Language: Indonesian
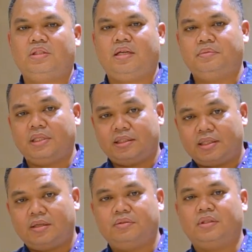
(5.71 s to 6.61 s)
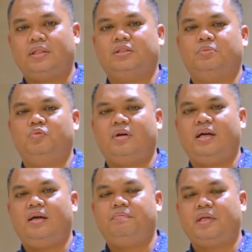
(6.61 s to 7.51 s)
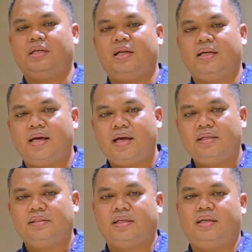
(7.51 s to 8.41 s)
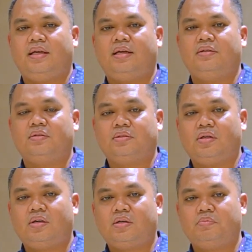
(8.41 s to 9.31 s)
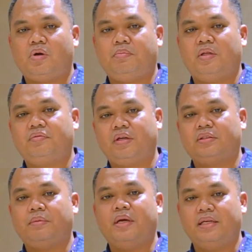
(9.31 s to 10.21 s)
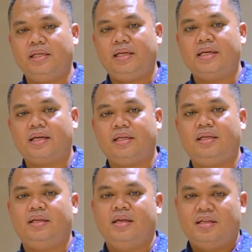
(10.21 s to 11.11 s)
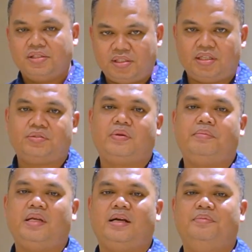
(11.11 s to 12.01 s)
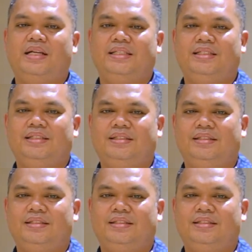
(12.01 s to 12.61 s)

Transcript: Salam sejahtera untuk kita semua. Perkenalkan, saya Dr. Muhammad Fairuz Abadi dari Stikes Wiramedika Bali.